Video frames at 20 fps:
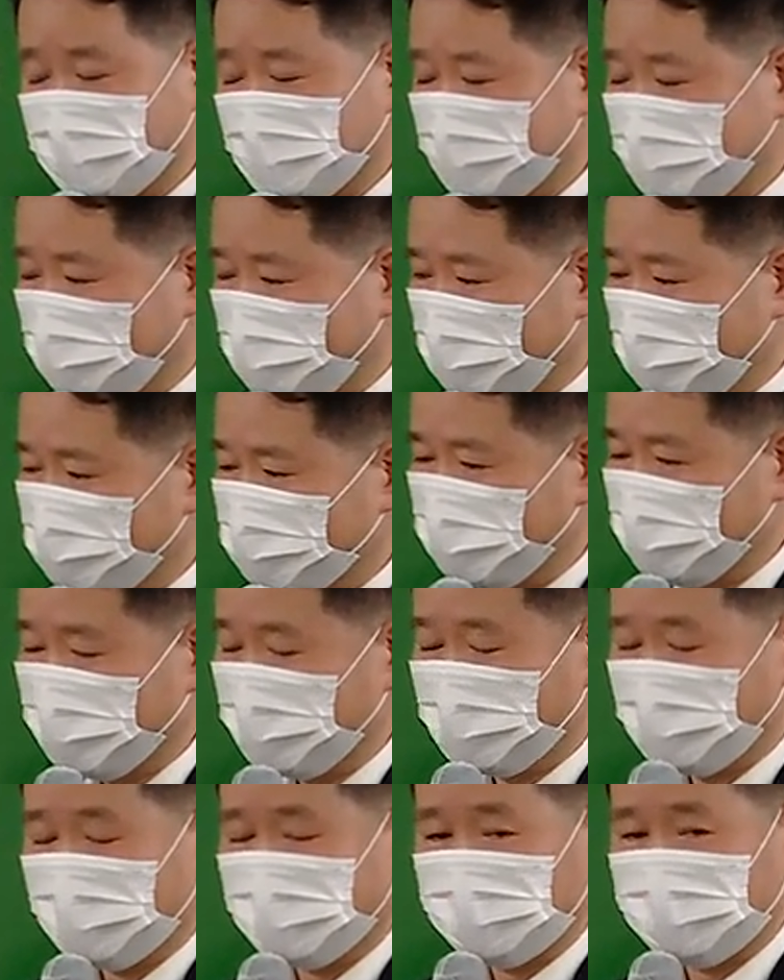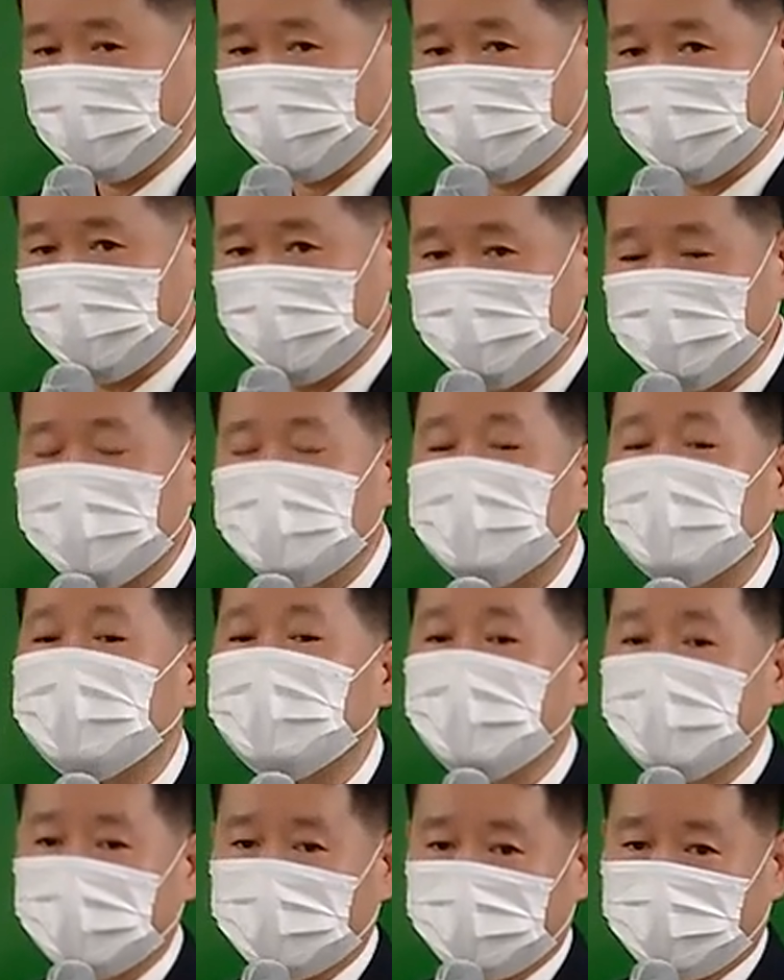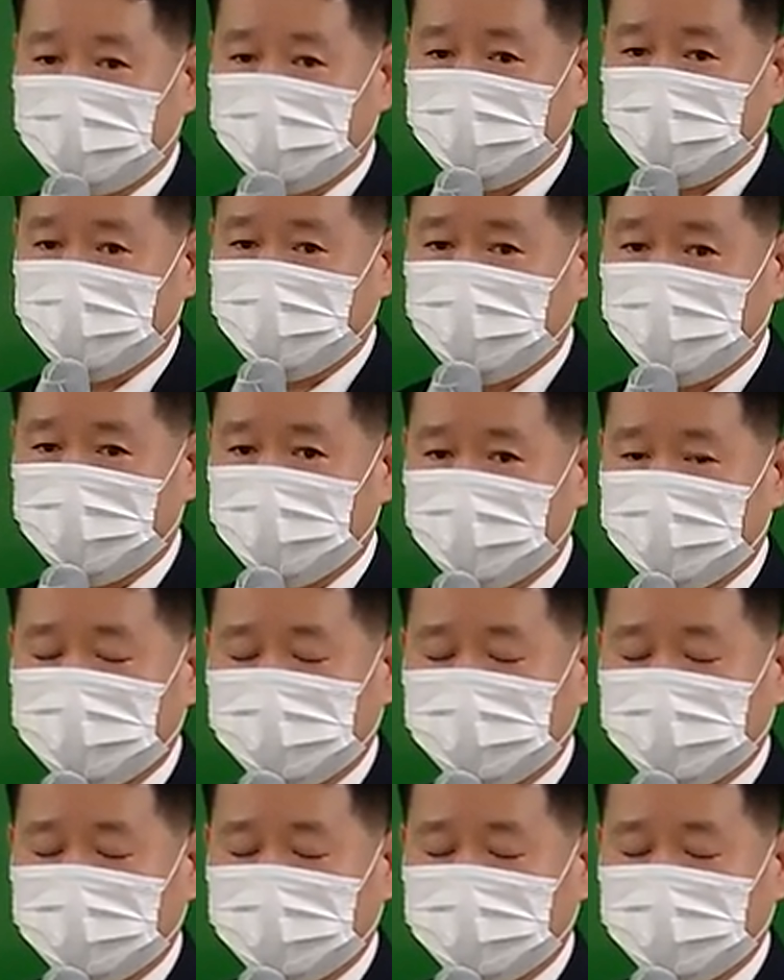암기가 됐다는 건 이해가 된 거예요.